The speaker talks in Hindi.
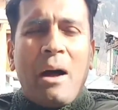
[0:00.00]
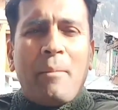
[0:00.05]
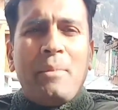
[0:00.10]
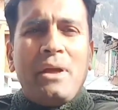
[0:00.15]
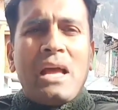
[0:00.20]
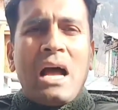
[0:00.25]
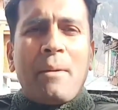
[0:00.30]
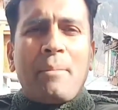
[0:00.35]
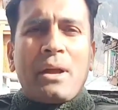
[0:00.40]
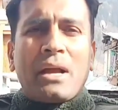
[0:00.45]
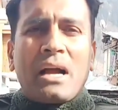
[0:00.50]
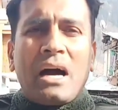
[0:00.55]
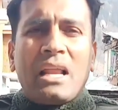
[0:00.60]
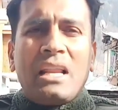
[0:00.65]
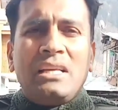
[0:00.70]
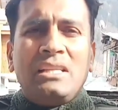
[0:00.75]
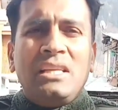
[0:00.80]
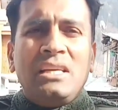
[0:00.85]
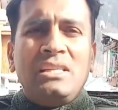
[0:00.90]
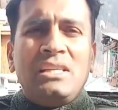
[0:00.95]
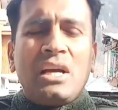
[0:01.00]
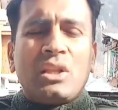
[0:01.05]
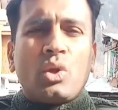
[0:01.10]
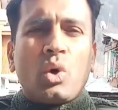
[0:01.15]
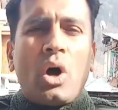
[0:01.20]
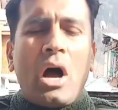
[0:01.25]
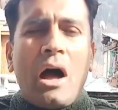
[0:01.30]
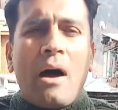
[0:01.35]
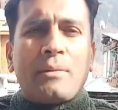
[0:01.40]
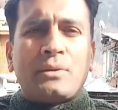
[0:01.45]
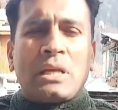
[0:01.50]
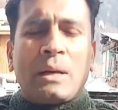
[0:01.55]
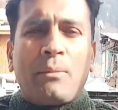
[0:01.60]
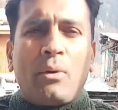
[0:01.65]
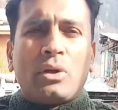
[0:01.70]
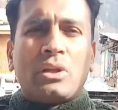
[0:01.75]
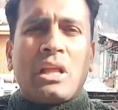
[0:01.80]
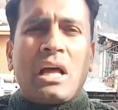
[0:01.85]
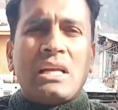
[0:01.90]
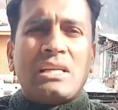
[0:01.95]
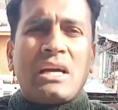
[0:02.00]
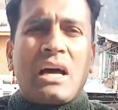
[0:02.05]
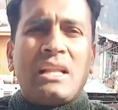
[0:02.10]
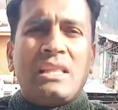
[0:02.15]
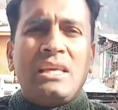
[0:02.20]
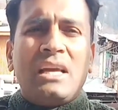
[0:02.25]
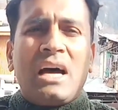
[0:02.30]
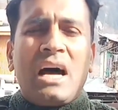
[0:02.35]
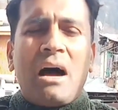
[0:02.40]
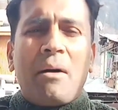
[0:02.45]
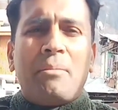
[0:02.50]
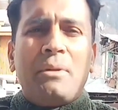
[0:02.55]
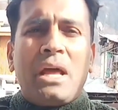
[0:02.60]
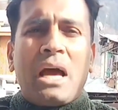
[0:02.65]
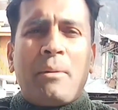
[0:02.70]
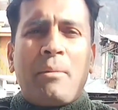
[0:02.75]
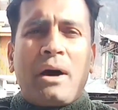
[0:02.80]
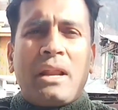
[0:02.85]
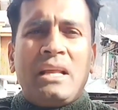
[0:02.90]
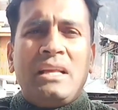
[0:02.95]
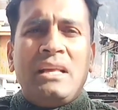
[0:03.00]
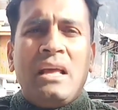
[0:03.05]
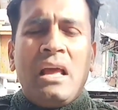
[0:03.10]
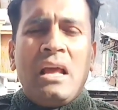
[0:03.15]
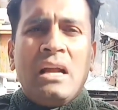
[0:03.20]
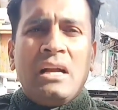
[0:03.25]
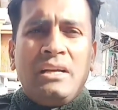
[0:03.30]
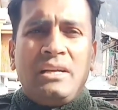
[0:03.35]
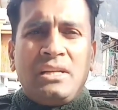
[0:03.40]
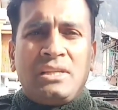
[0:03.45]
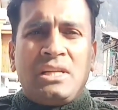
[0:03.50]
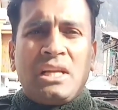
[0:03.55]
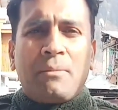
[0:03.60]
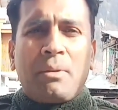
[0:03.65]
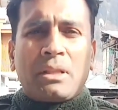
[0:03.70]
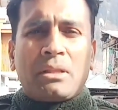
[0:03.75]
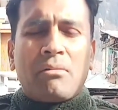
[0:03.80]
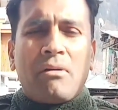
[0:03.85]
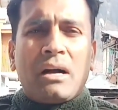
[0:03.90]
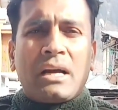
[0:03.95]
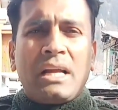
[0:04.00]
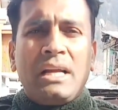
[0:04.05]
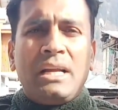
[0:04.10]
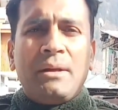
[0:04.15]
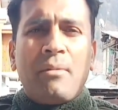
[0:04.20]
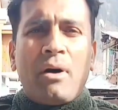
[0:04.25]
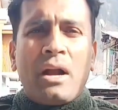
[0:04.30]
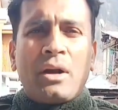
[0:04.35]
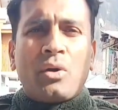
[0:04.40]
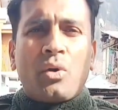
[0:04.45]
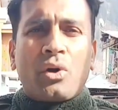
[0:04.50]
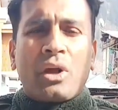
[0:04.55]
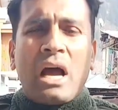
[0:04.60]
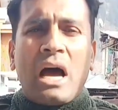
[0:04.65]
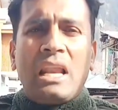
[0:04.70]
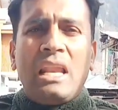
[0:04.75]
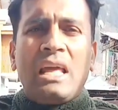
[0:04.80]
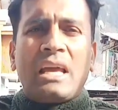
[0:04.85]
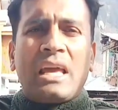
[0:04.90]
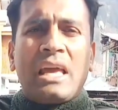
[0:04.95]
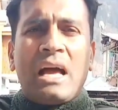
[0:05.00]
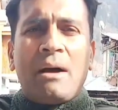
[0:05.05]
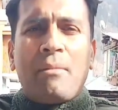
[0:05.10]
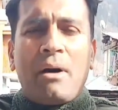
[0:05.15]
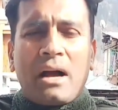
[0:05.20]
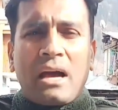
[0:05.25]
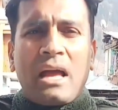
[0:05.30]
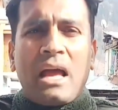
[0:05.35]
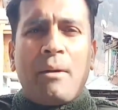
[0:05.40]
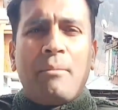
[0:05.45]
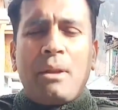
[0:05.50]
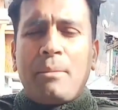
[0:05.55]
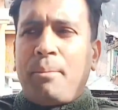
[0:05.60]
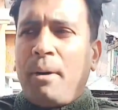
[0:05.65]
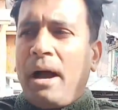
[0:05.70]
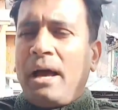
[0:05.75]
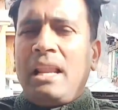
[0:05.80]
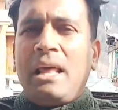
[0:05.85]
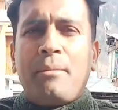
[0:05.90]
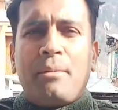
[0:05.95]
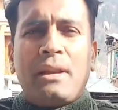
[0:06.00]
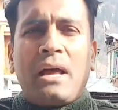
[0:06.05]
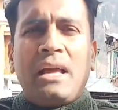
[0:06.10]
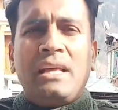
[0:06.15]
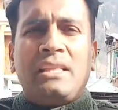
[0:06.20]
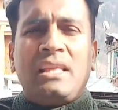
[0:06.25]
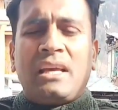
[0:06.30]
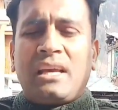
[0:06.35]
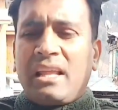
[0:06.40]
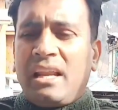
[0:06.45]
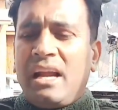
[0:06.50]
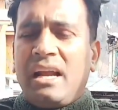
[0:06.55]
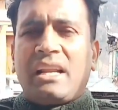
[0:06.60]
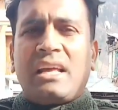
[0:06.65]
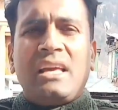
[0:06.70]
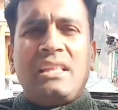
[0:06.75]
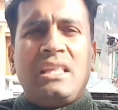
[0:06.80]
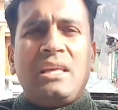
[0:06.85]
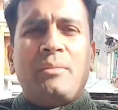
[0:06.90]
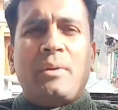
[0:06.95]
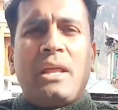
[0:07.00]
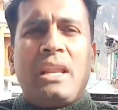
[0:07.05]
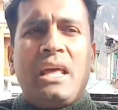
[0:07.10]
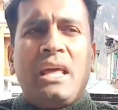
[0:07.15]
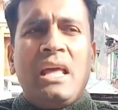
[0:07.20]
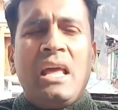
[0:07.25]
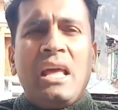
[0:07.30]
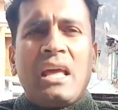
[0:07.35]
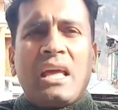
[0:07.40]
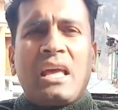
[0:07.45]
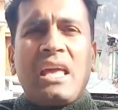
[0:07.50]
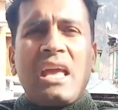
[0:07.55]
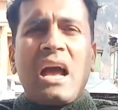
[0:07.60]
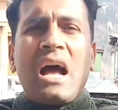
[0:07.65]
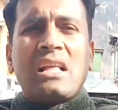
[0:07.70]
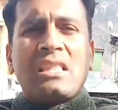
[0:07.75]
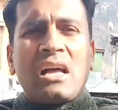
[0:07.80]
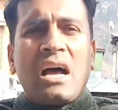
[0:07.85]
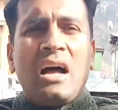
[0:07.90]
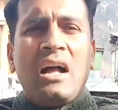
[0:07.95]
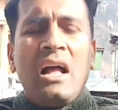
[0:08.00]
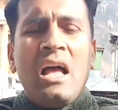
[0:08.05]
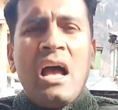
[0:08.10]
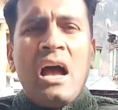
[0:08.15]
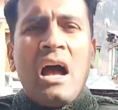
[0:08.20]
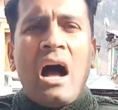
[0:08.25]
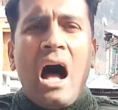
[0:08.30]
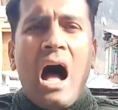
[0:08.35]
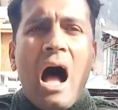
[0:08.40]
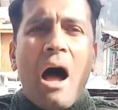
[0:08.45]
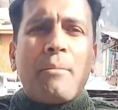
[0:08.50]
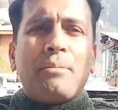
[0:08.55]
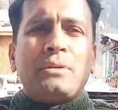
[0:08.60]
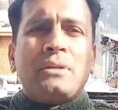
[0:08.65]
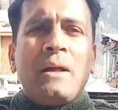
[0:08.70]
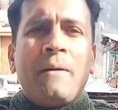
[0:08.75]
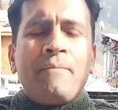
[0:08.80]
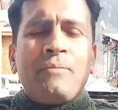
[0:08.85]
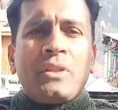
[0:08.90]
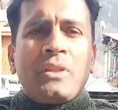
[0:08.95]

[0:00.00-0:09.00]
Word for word: हमें यहाँ पे कॉलेज दीजिए तो आप सबोदाज कर दिया आपने हमारी डिस्ट्रिक्ट भद्रवा की डिमांड को क्या लेके हम आगे हमने फाइलें बनाई थी क्रिएट की थी मैंने गया था आप